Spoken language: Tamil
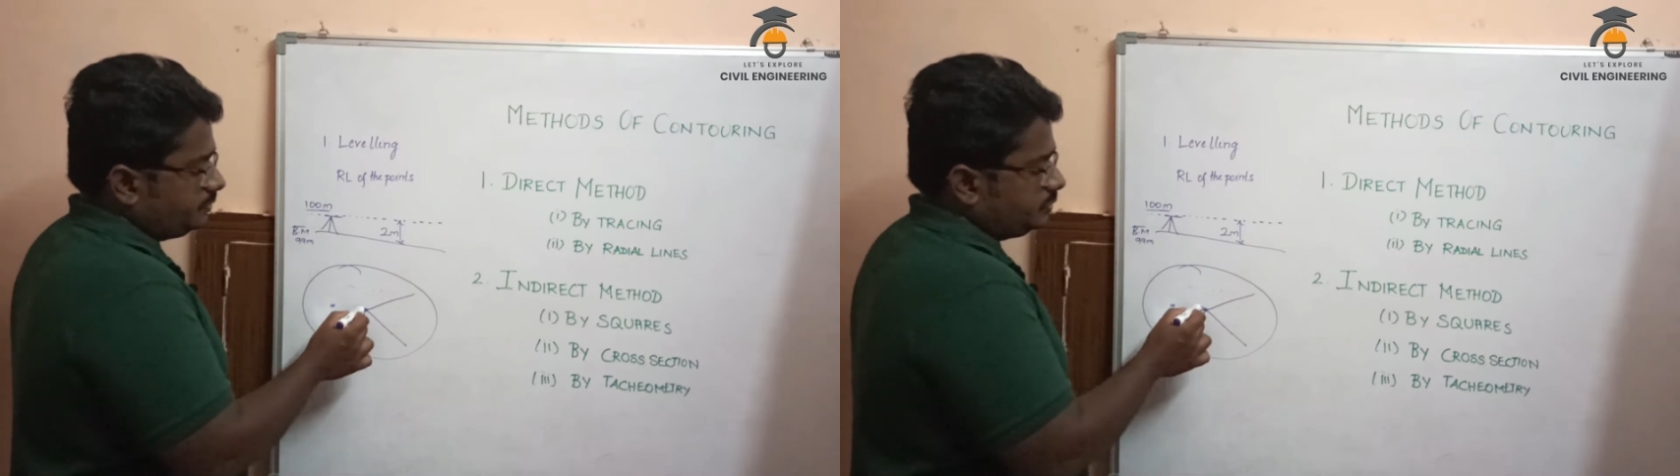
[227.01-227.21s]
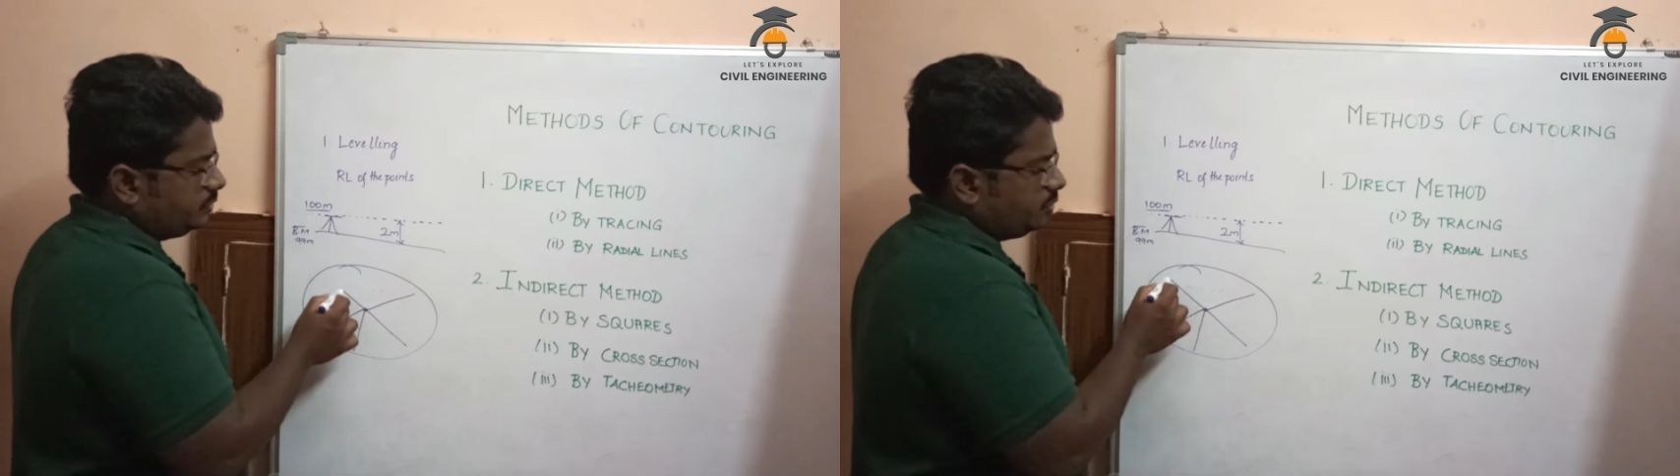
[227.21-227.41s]

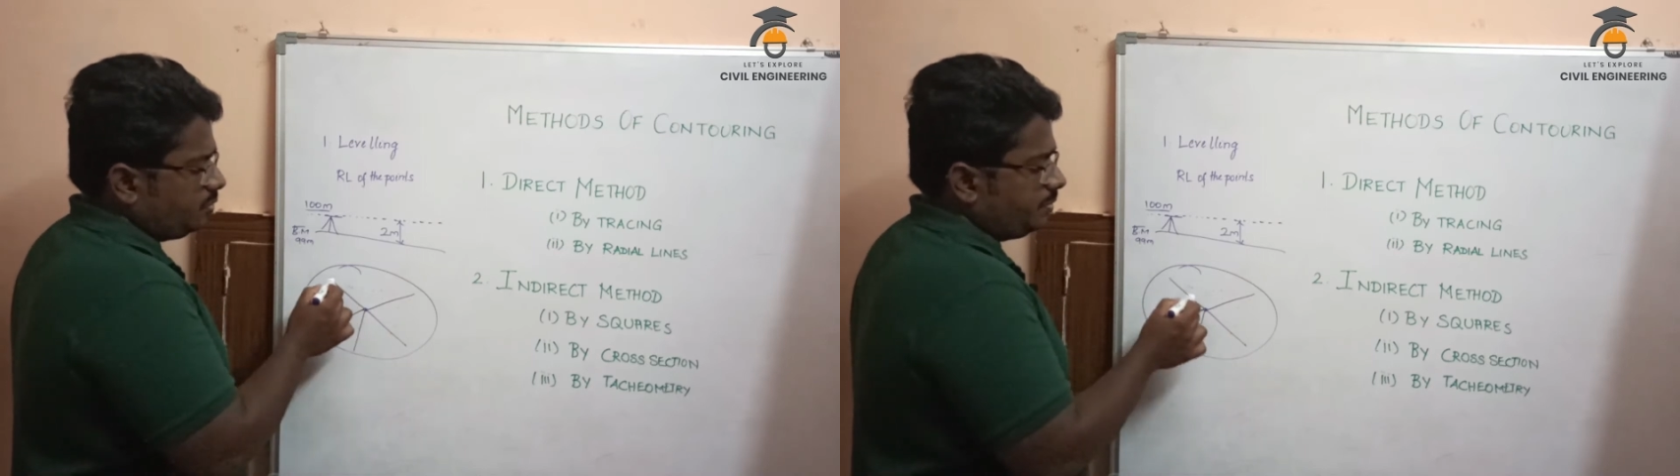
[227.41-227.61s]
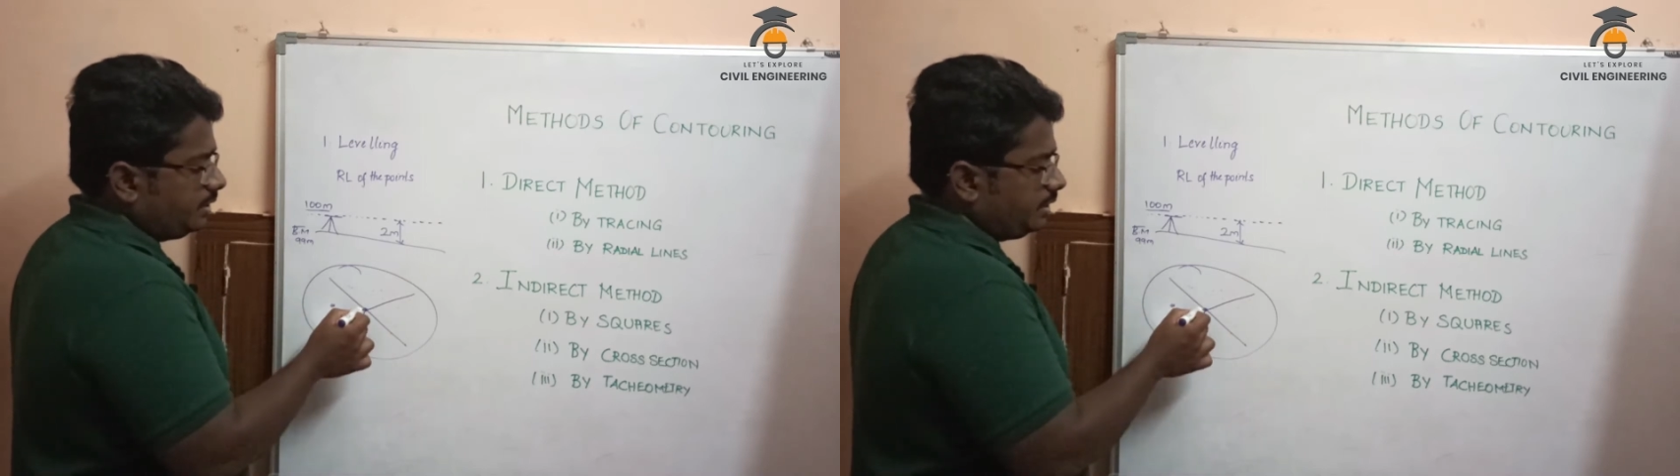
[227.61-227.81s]
ஸோ த்ரோ
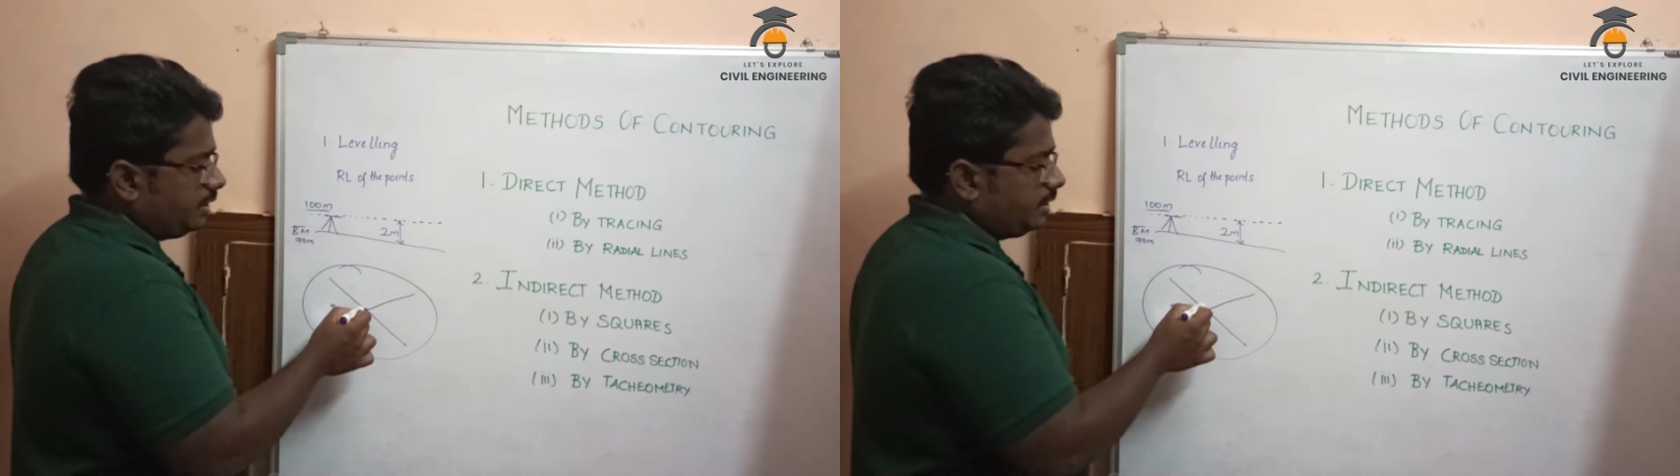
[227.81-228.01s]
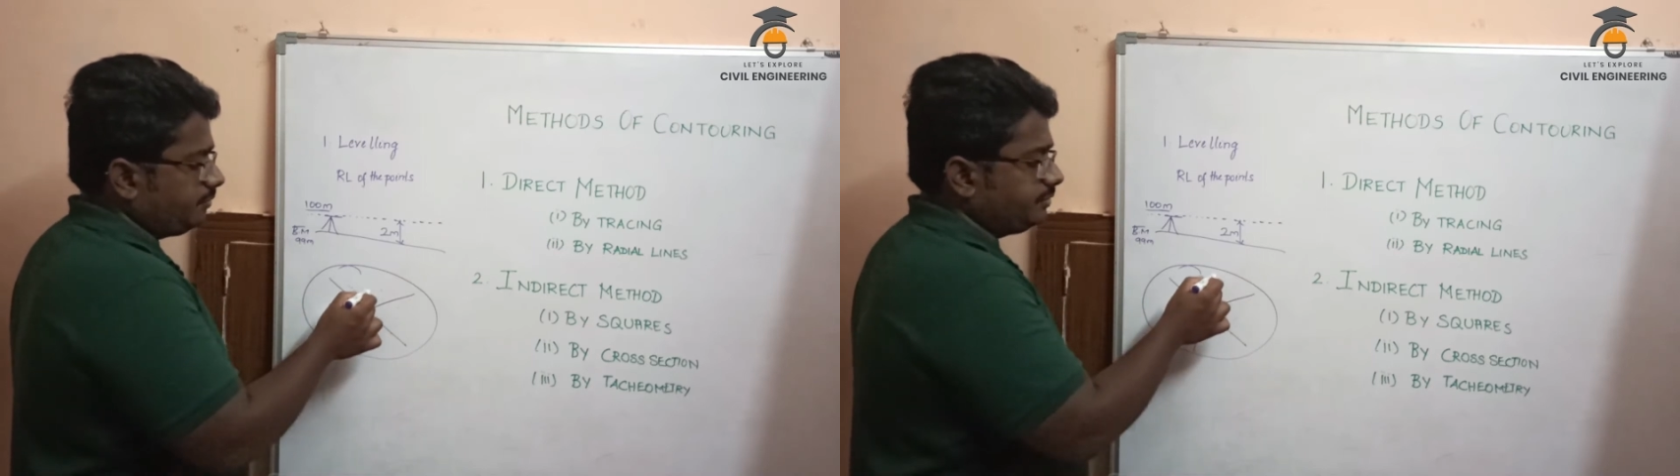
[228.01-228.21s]
பண்ணுறது என்னென்னா